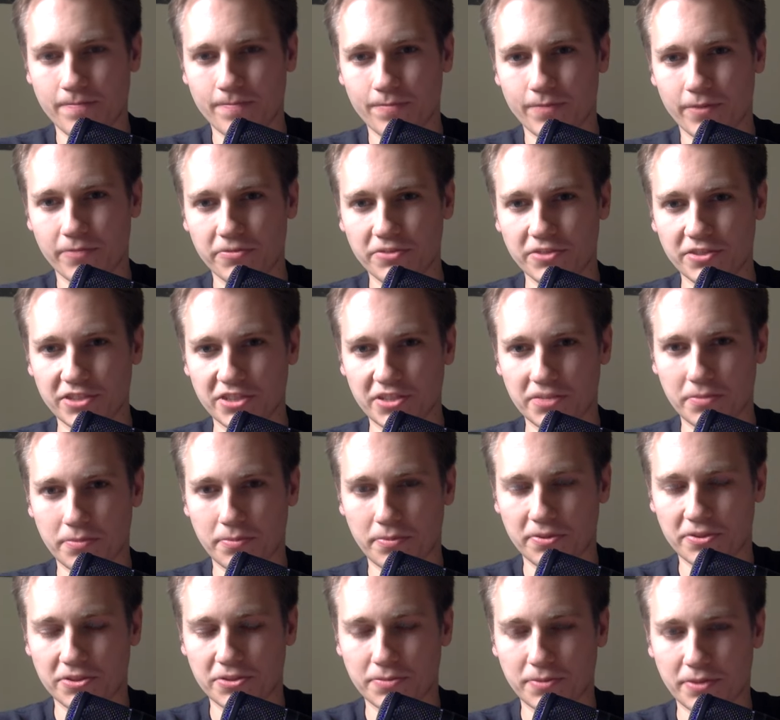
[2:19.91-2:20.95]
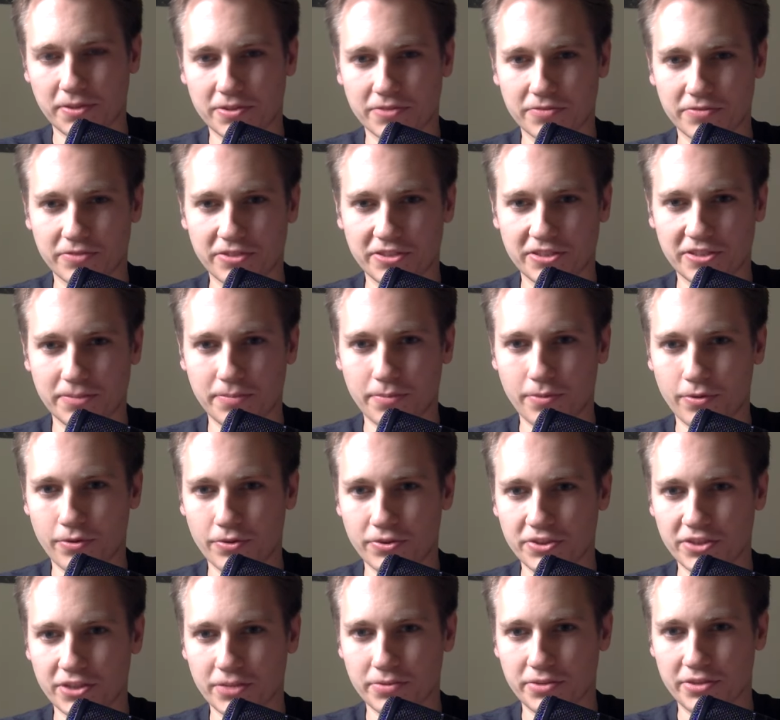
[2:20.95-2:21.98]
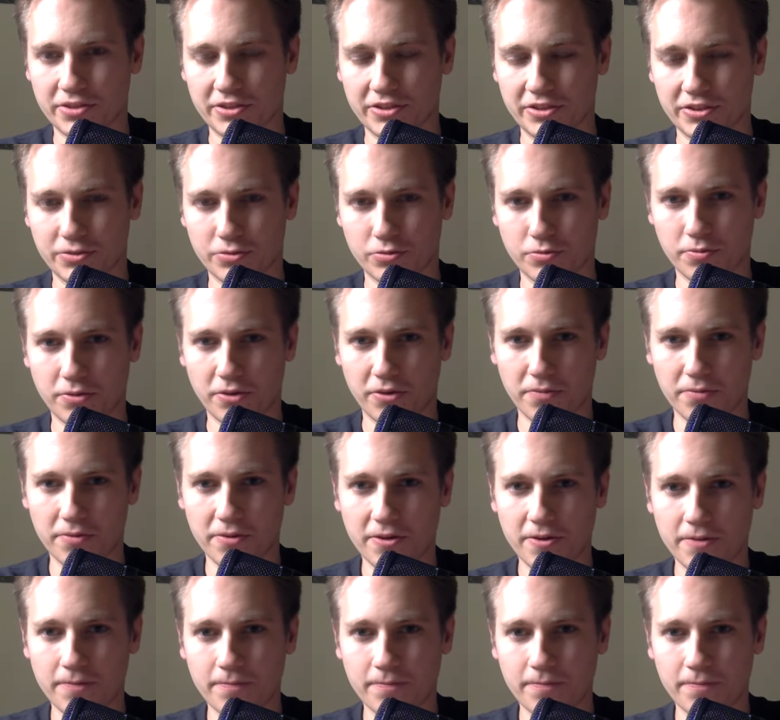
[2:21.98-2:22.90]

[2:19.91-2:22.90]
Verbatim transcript: to widzę, że po prostu pracownicy po godzinach przy tym też dłubią,